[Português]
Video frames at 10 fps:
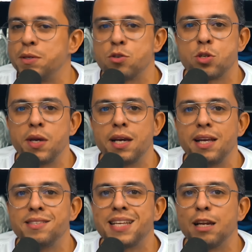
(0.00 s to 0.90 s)
mas o seu
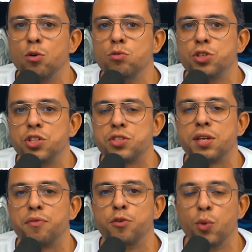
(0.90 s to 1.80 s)
inglês está longe de
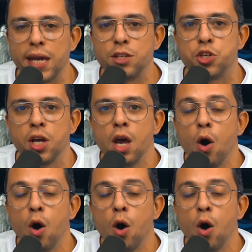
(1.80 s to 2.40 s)
ser fluente.